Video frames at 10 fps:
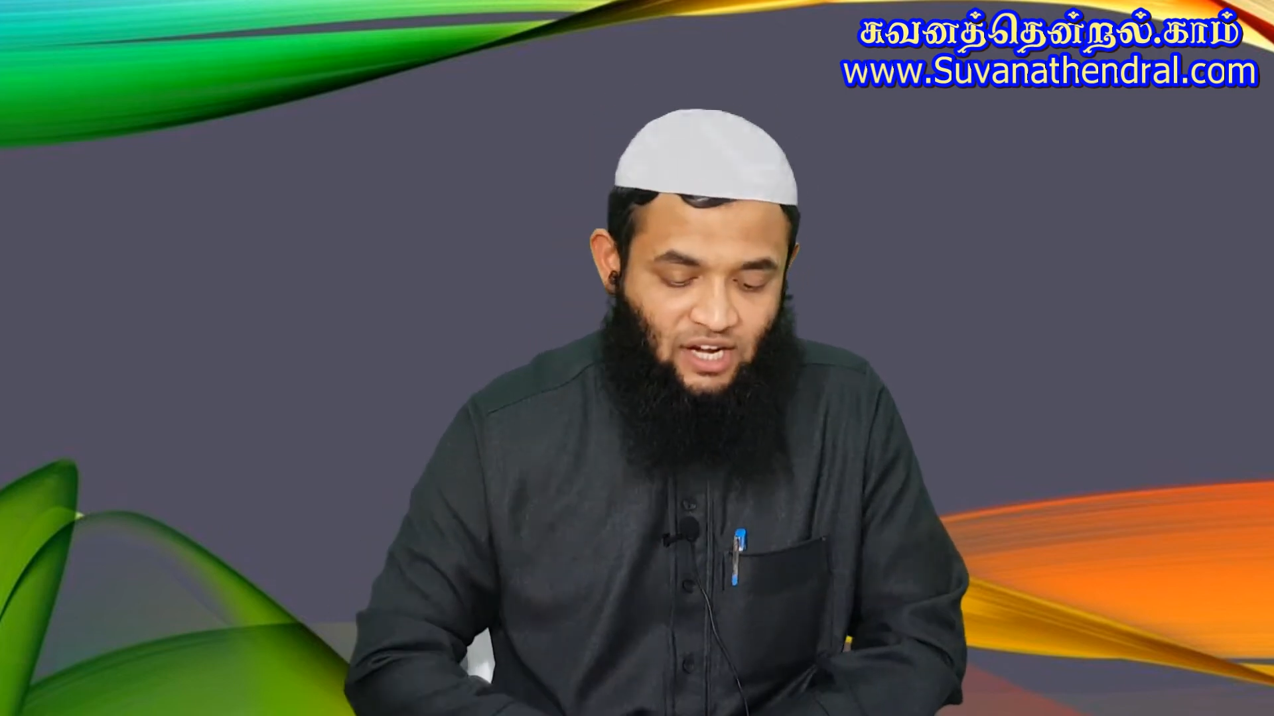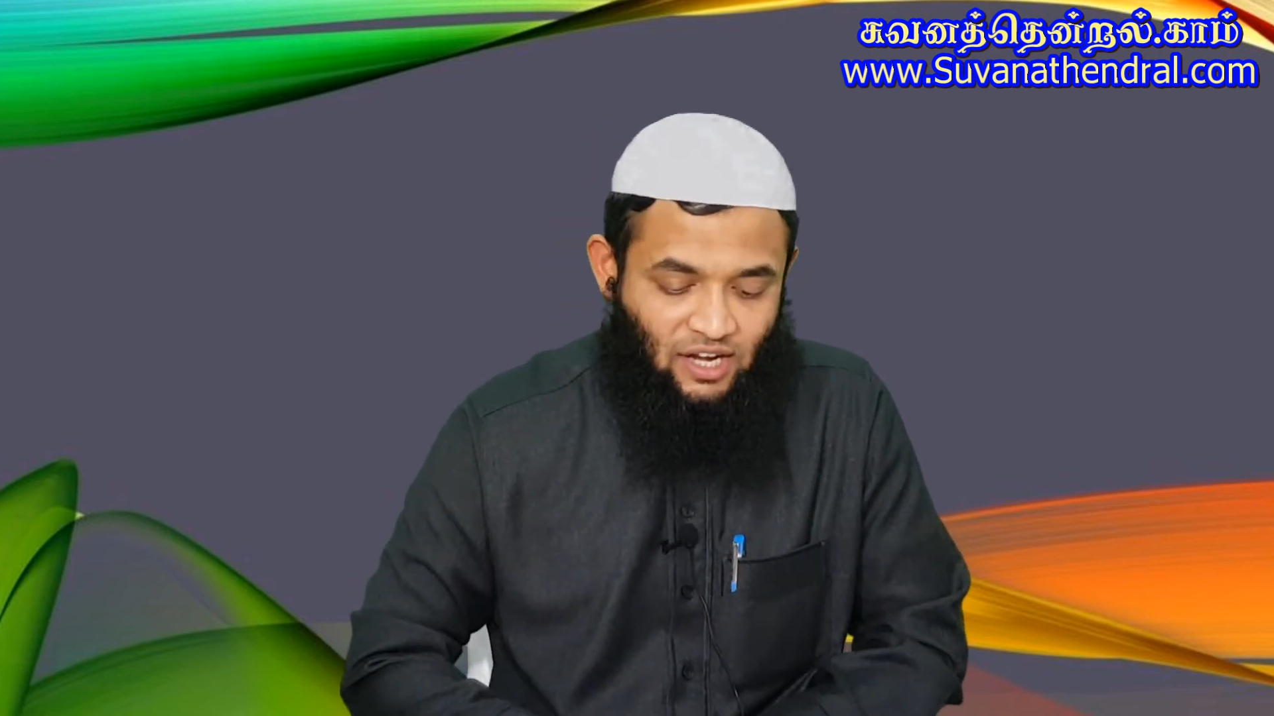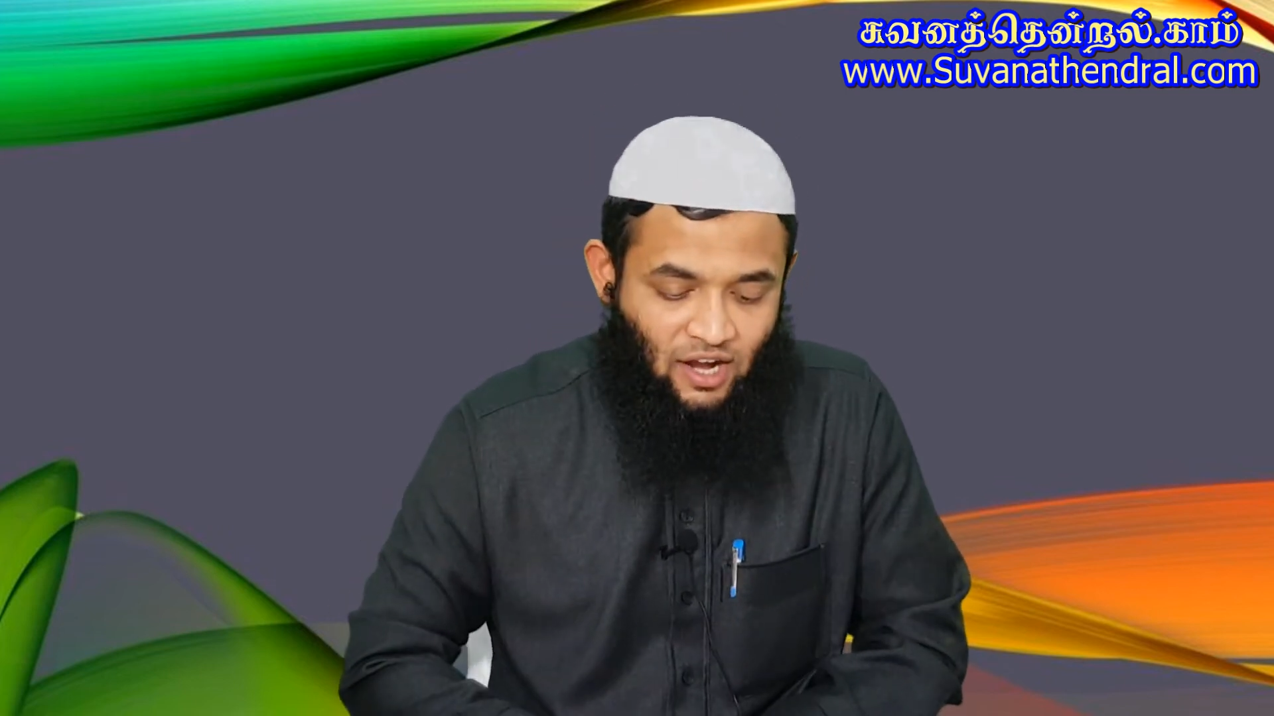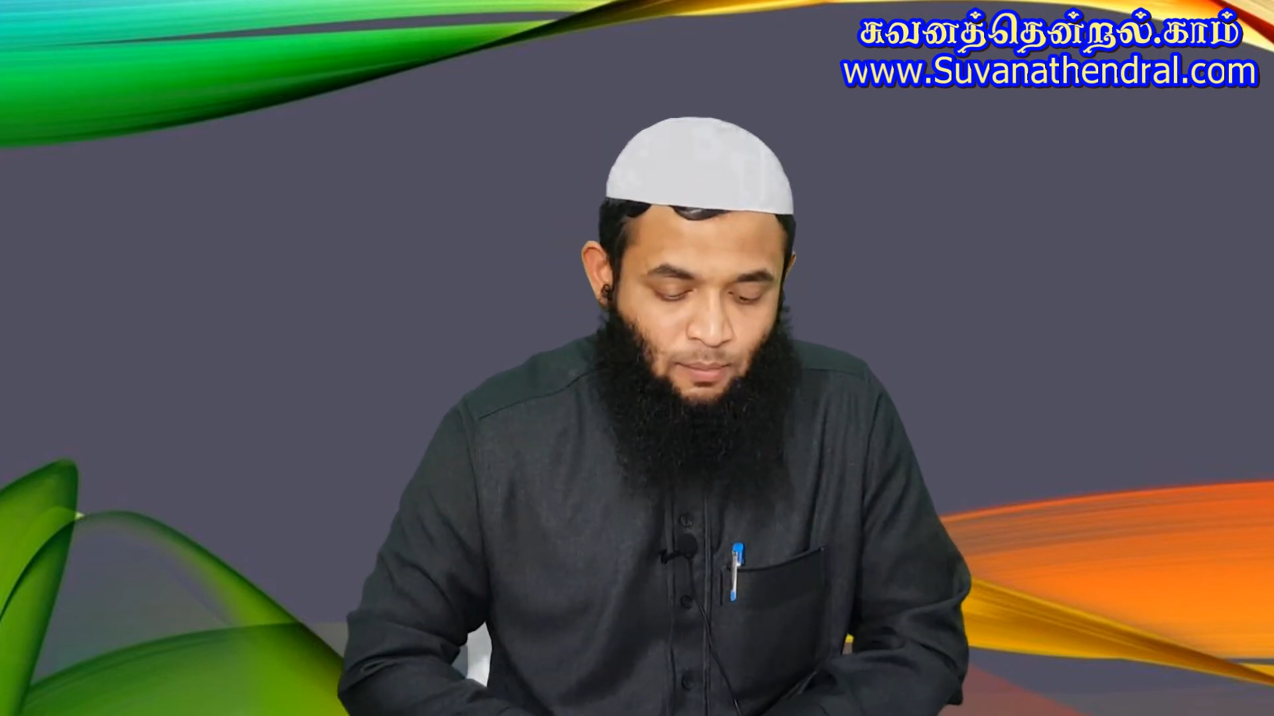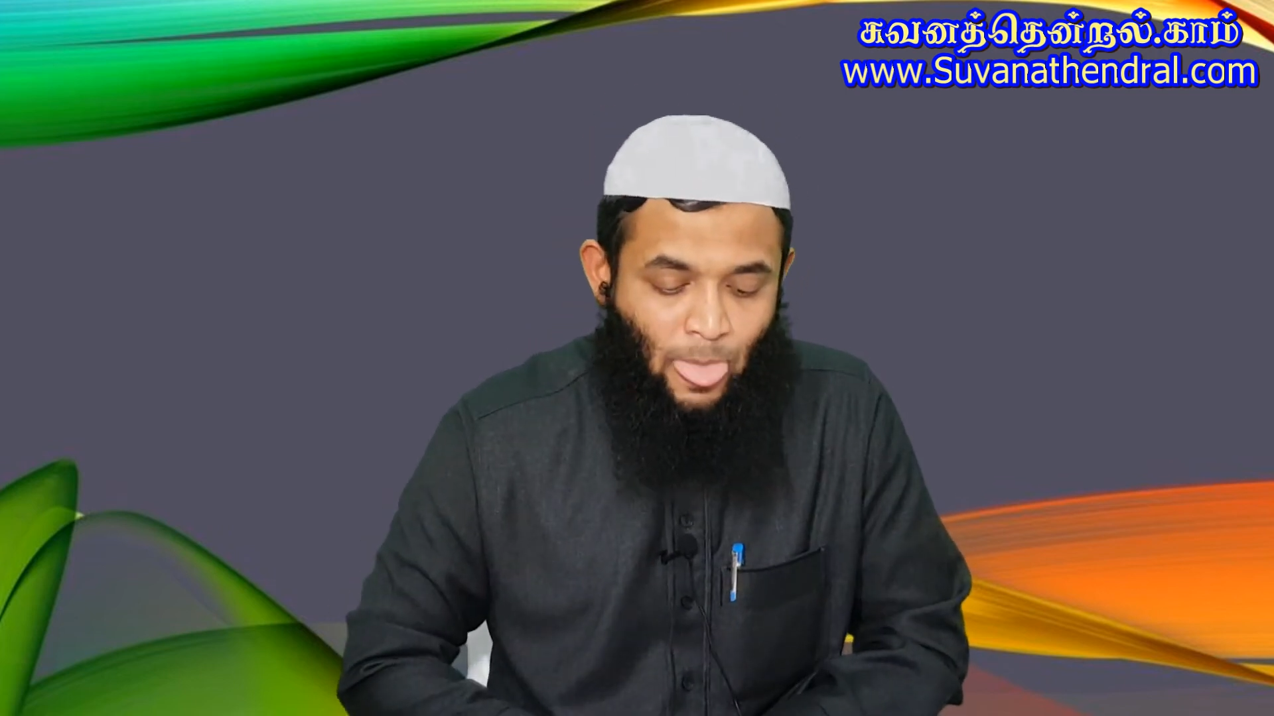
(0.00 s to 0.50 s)

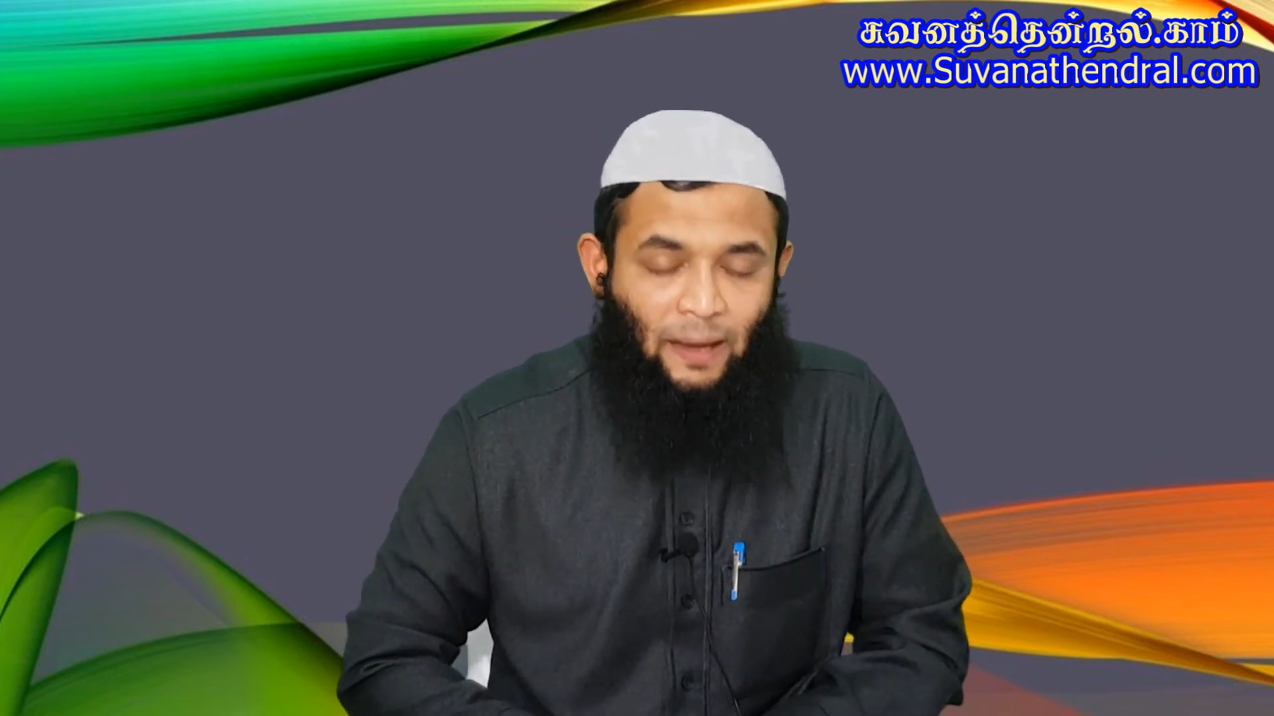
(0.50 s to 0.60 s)
செய்கின்றான்